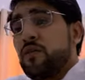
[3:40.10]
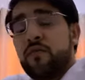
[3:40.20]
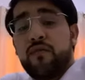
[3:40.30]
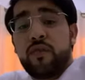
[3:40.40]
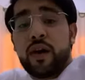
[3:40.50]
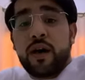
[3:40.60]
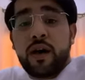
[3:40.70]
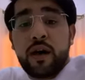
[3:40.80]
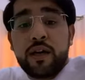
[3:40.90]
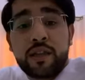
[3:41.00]

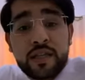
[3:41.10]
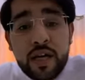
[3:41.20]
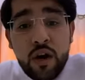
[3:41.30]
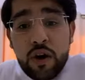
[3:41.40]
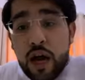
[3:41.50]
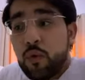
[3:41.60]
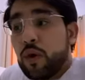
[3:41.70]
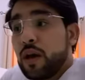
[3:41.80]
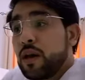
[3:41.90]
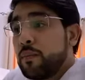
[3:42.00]
فالتساؤل
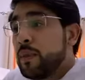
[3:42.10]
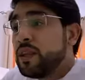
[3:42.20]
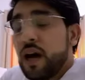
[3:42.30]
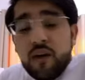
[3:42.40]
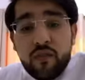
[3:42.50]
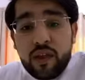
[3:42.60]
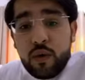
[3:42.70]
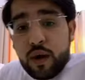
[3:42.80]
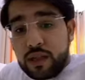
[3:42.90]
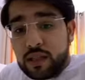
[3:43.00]
الأول متى أفضل
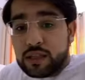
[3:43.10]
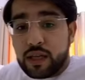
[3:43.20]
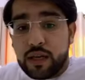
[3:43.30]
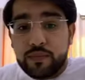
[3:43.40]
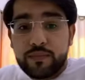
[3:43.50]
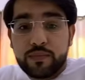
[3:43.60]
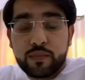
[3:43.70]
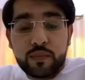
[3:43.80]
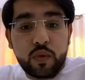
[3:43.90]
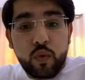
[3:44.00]
وقت للشراء
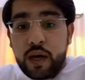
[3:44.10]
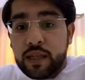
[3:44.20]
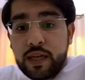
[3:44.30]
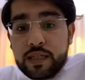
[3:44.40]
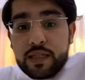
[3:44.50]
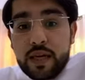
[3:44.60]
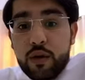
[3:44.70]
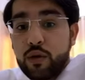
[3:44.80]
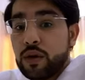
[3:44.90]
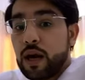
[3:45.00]
وايد ناس
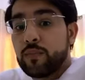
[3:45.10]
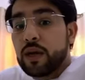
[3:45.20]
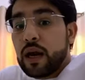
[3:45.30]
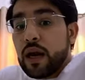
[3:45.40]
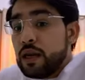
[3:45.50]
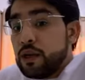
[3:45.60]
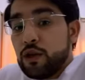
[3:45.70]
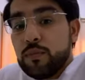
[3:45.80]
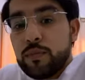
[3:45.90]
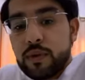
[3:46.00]
يسألون عبد الله هل
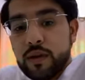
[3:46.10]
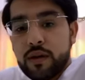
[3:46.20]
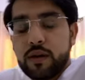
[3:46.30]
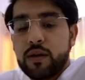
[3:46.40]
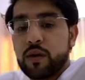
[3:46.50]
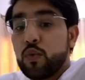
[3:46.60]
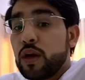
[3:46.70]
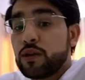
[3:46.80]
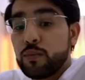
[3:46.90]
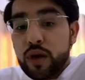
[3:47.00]
اليوم آه
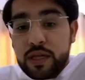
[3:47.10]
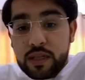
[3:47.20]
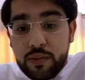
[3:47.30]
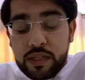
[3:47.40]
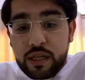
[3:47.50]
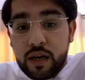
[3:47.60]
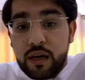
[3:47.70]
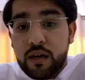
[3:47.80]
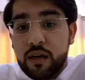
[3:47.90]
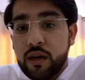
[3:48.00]
وقت مناسب للشراء
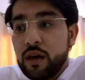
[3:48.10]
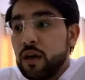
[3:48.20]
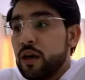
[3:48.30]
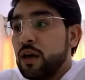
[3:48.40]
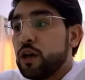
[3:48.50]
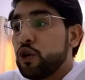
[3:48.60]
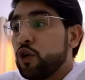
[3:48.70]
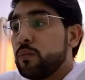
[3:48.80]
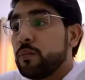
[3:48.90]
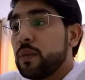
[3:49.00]

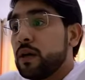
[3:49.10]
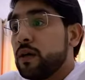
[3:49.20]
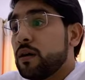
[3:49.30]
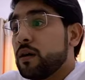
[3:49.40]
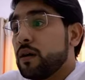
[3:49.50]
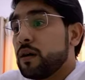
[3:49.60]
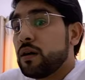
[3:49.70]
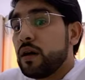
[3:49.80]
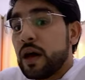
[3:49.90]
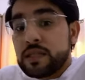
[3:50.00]
اليوم
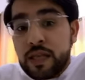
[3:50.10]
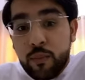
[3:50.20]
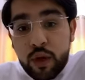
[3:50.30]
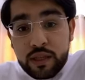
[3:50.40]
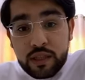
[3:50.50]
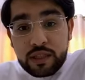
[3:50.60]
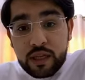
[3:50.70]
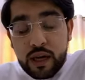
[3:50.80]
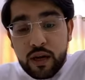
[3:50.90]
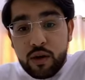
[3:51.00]
آه أنسب وقت
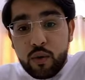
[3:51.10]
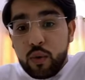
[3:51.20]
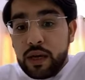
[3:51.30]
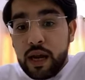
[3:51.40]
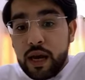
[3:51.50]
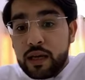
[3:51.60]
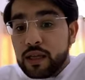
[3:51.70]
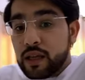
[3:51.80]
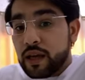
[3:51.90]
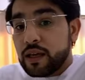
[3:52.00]
للشراء ولا لا
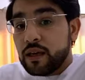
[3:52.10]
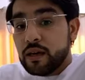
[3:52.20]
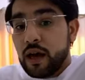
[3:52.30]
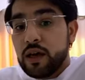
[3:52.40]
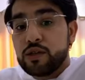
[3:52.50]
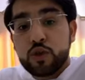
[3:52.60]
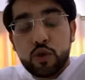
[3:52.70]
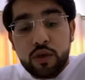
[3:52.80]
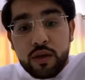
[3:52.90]
نتريه هل السوق